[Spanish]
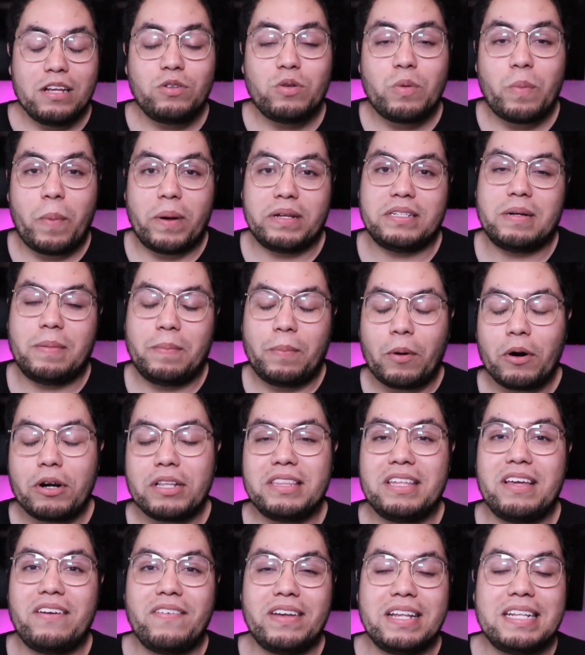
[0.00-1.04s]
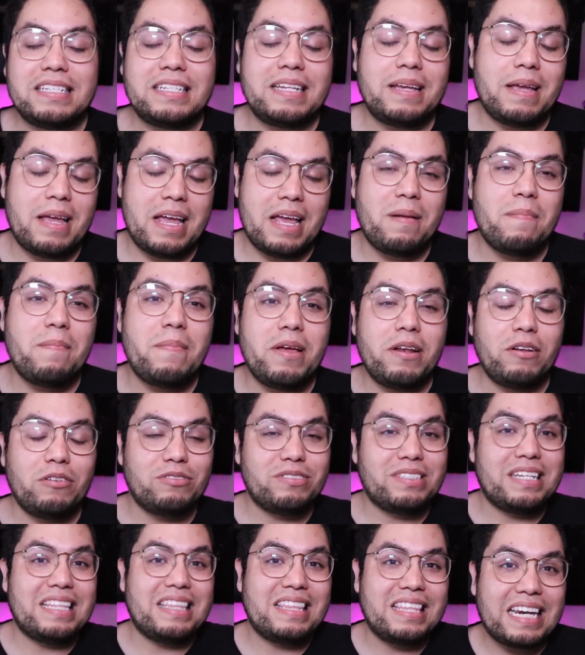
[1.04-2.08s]
y su pasaporte vence en
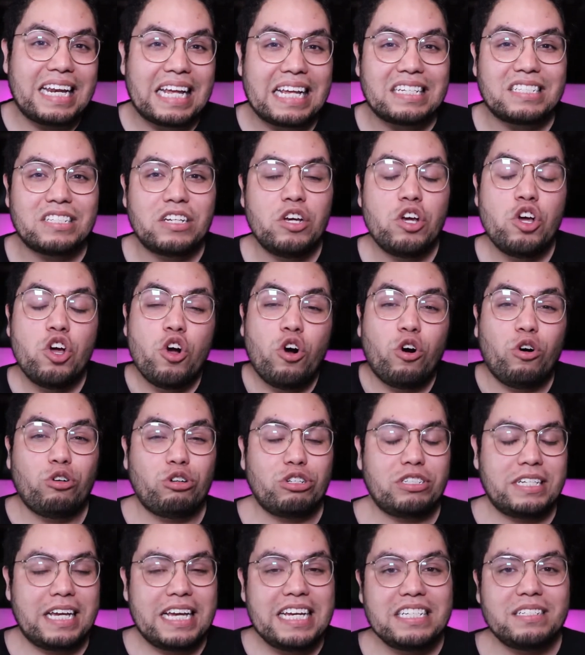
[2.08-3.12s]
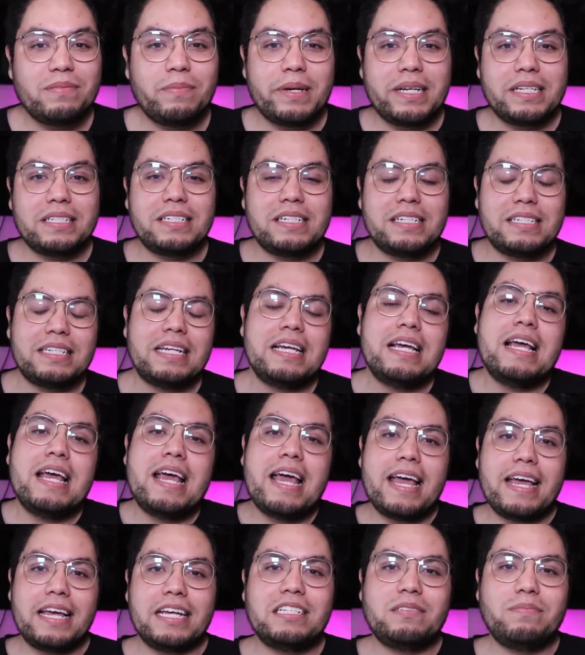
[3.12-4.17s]
menos de tres o seis meses,
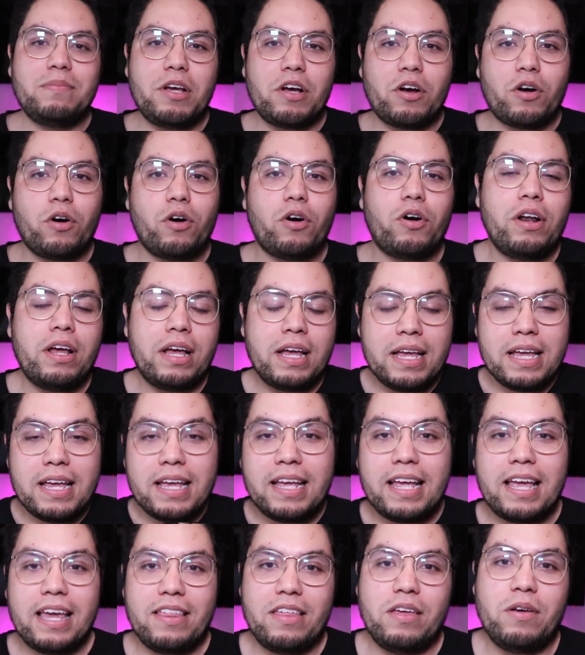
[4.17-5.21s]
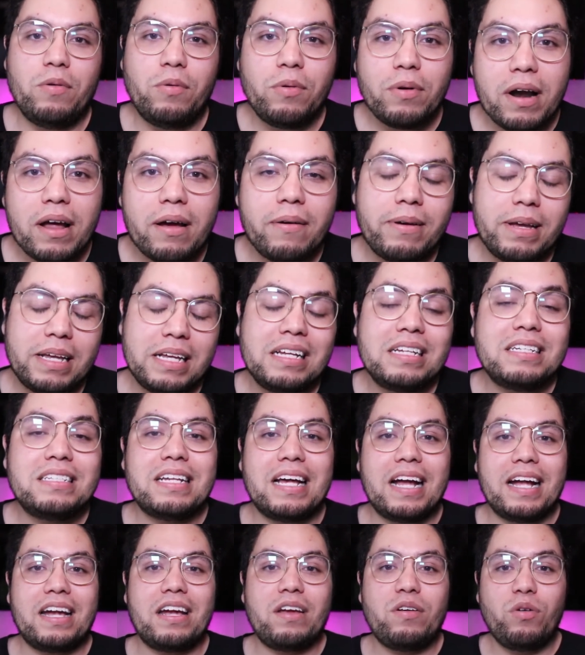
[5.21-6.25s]
es mejor de una vez
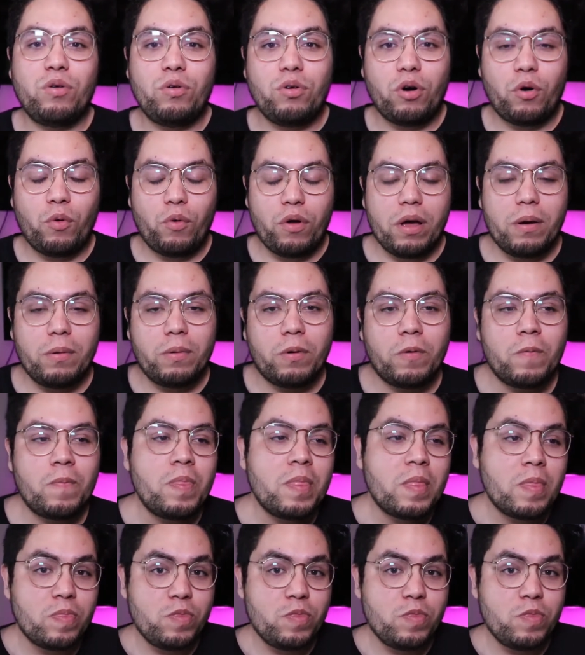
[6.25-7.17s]
saquen uno nuevo.